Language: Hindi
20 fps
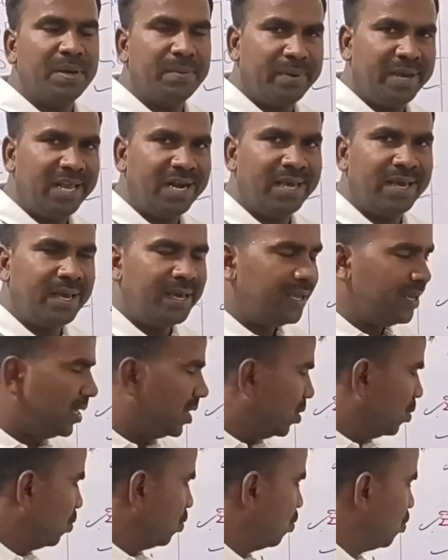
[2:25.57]
फीमेल है
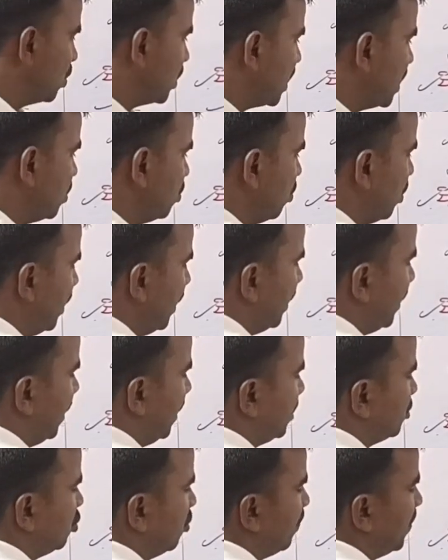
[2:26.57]
उनका जो
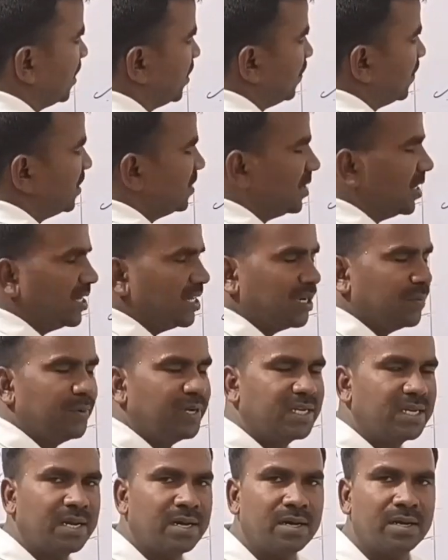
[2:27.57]
है 155
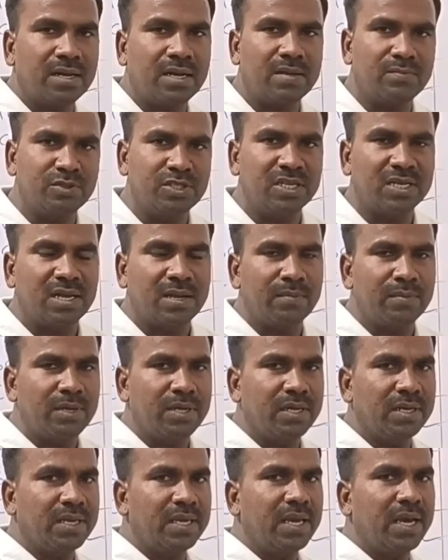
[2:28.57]
सेंटीमीटर कम से कम
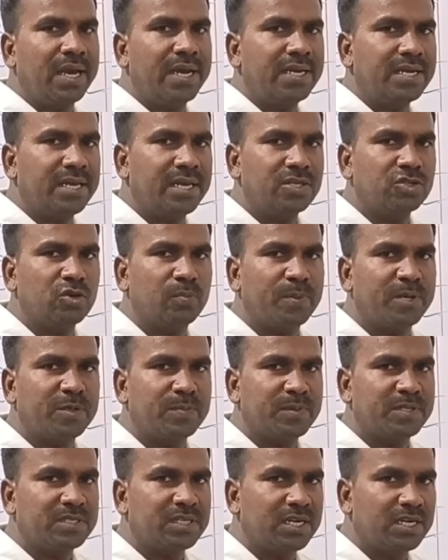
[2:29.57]
इनकी हाइट
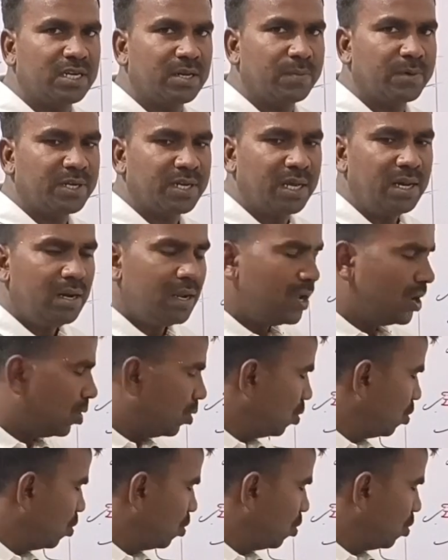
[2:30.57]
155 सेंटीमीटर